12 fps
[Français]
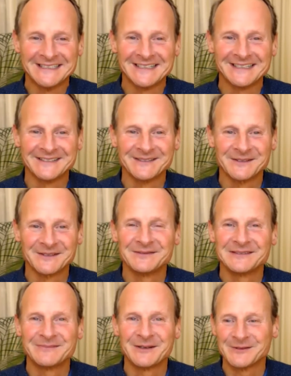Euh, donc, on ne
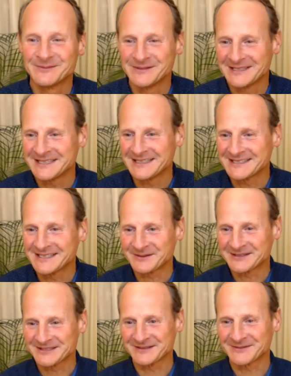va pas oublier cette
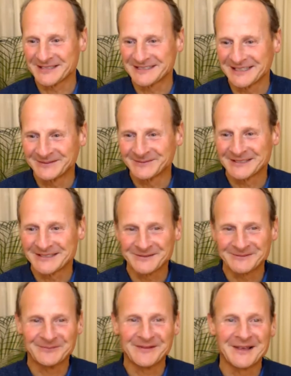séance ce soir, j'ai
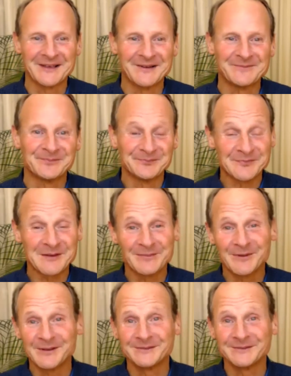l'impression. Euh,
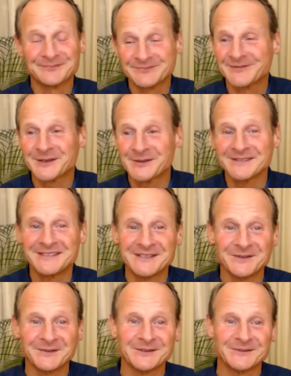bon,
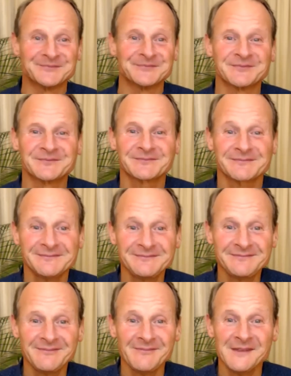continuons.
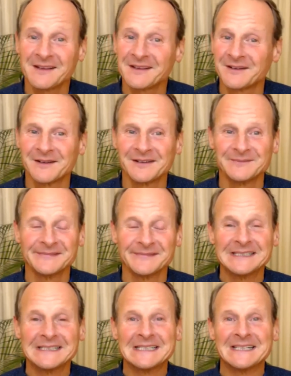Euh,
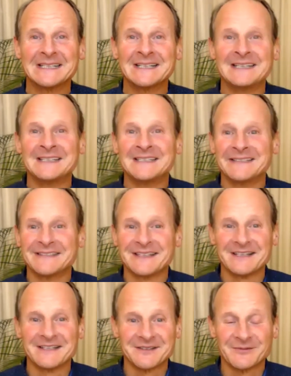
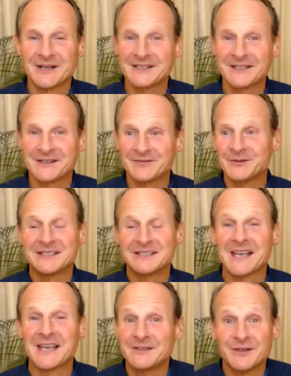je vois que
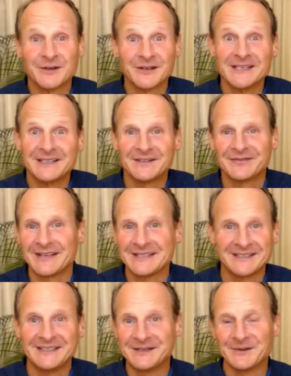vous adorez la phase
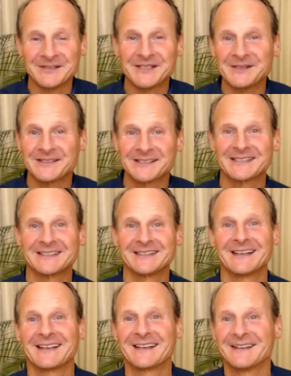de l'innocence.
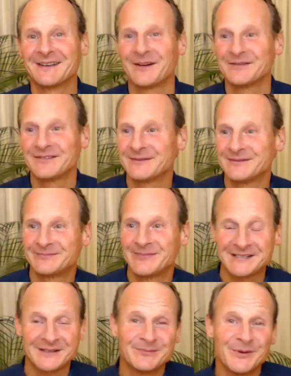Ah, on va
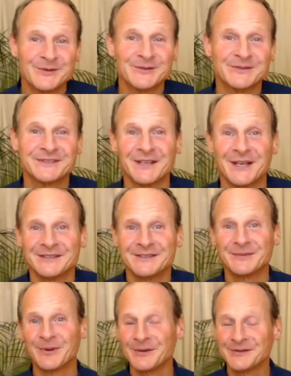passer beaucoup de,
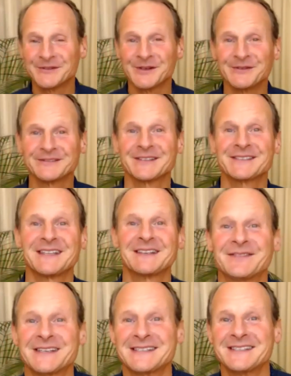de, bon temps dans
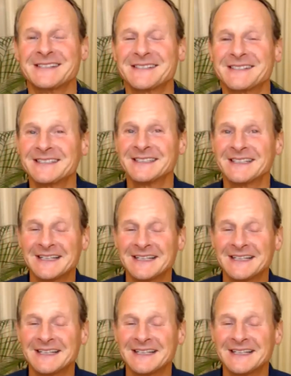cette phase ici.